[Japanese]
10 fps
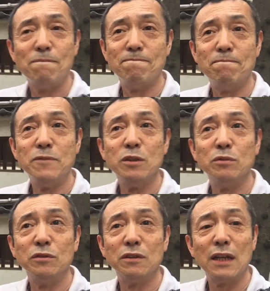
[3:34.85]
うん、自
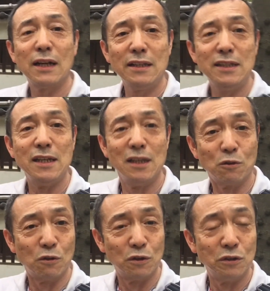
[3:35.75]
分の中に
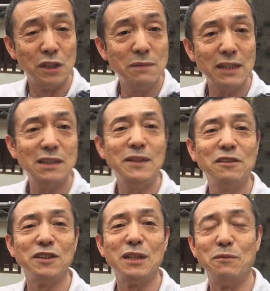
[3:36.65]
心の戒め
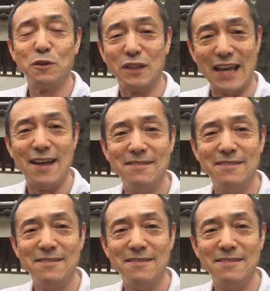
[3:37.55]
として持って、